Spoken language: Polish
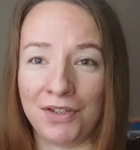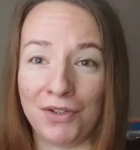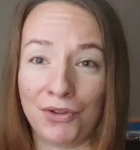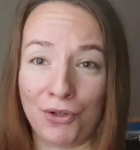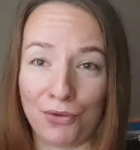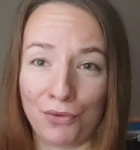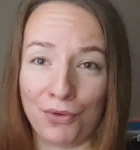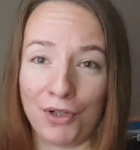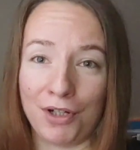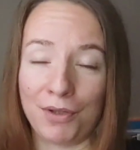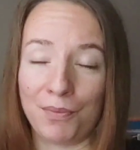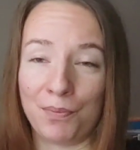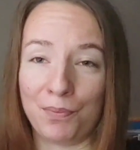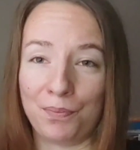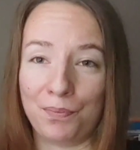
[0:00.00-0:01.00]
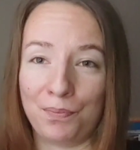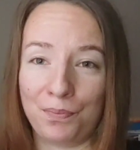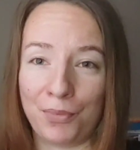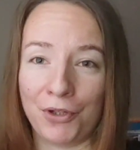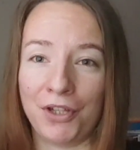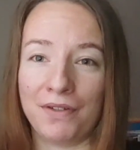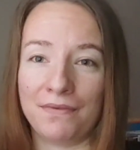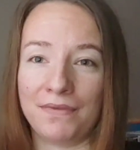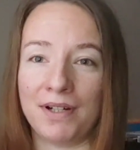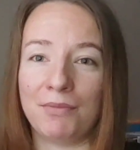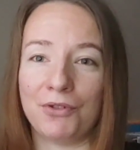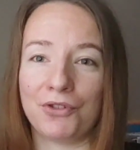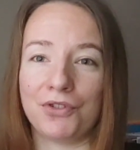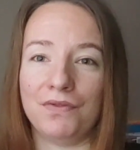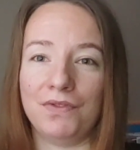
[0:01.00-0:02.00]
do których podam
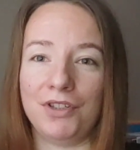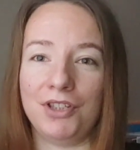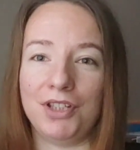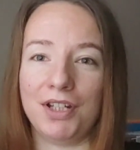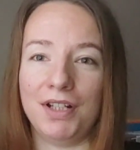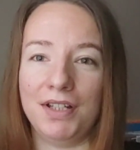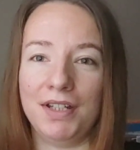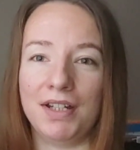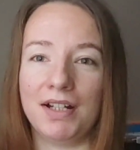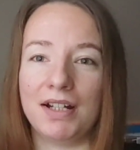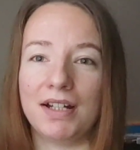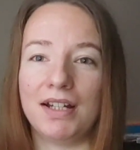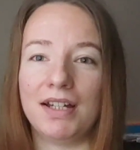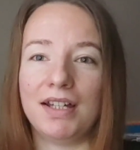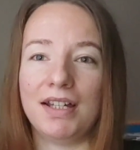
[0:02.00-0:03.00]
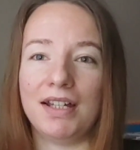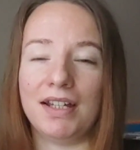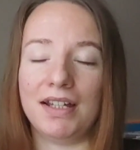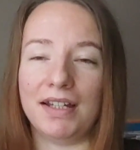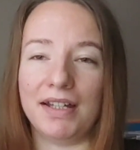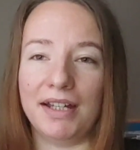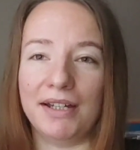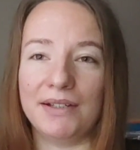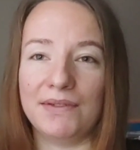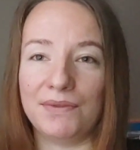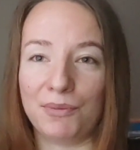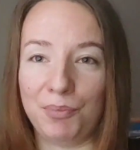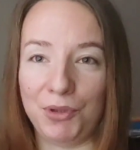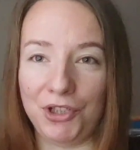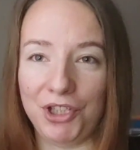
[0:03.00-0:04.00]
Wam oczywiście link e,
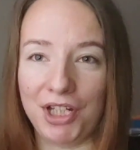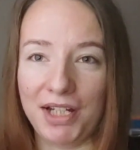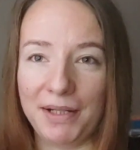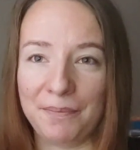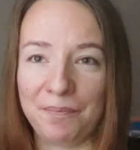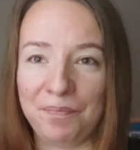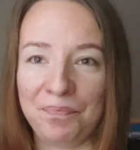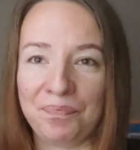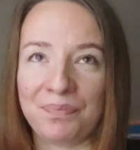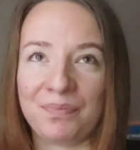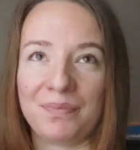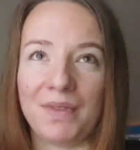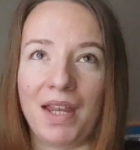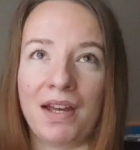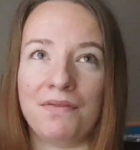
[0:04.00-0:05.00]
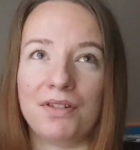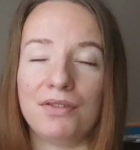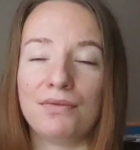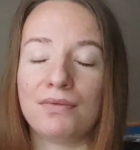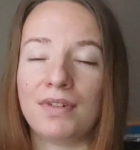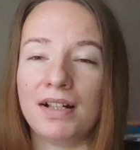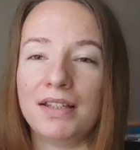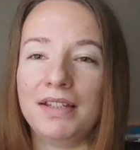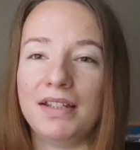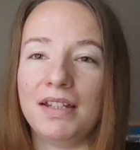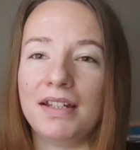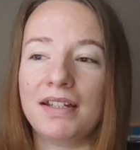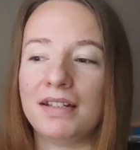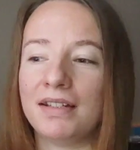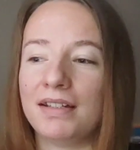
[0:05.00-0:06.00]
w opisie.
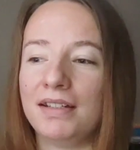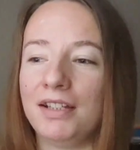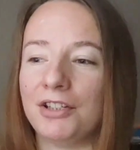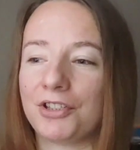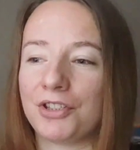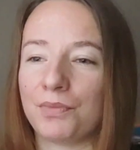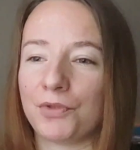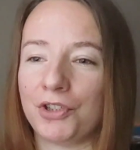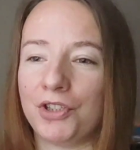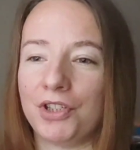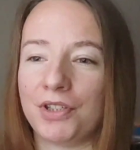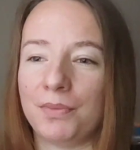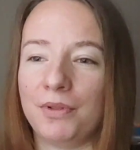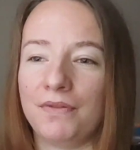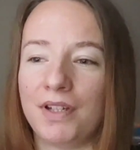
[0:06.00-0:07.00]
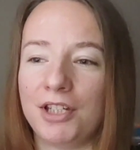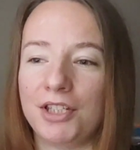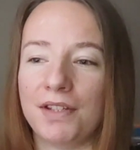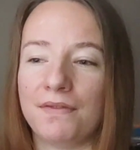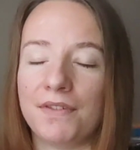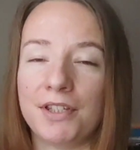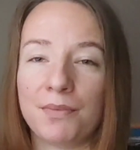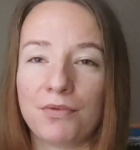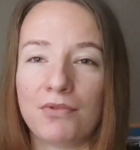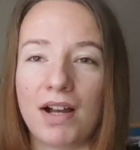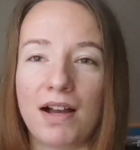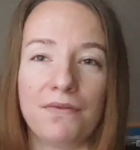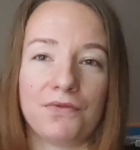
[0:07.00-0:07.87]
Ewentualnie e, jeszcze możecie sobie wejść na Facebooka,